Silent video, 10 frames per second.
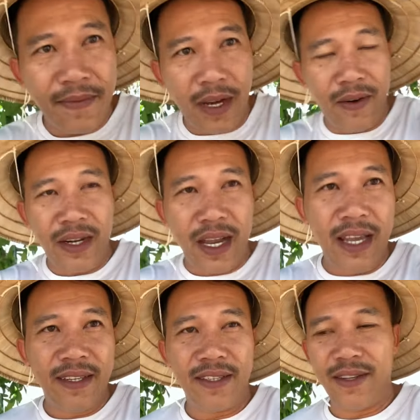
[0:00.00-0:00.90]
ok
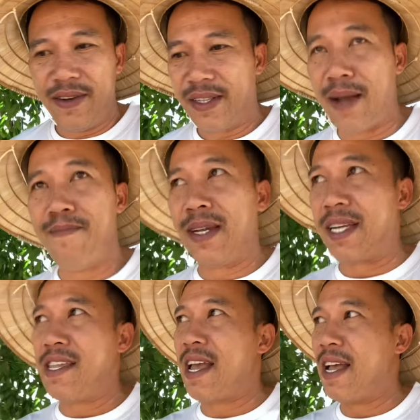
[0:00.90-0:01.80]
thôi tạm biệt cả
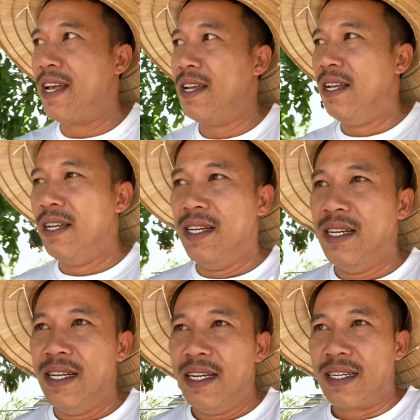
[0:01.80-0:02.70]
nhà
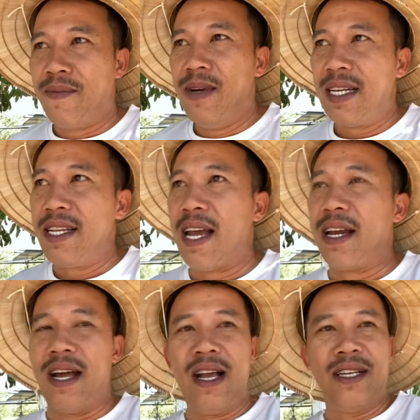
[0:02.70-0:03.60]
cảm ơn cả nhà
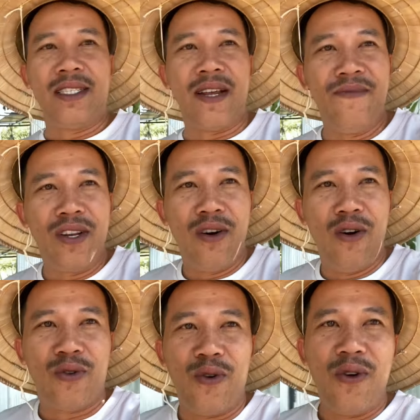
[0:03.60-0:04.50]
đã xem video
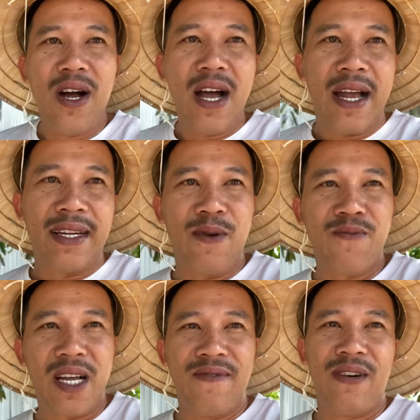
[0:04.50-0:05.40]
của nông
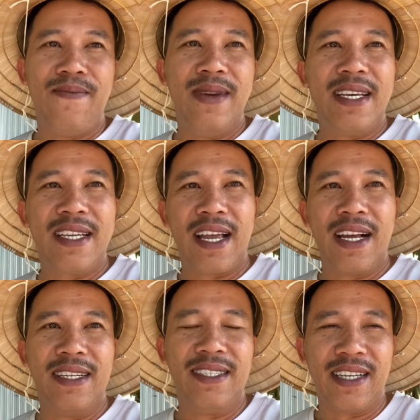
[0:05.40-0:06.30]
dân family nha
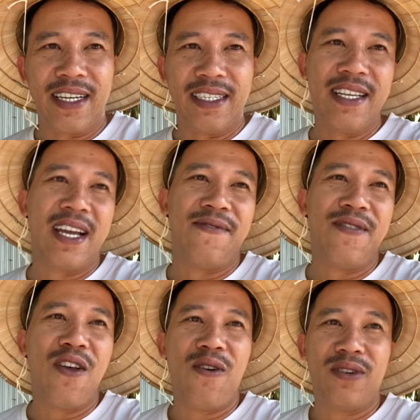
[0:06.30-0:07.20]
hẹn cả nhà
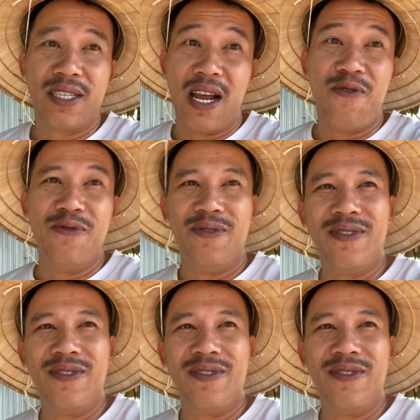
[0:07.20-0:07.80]
video sau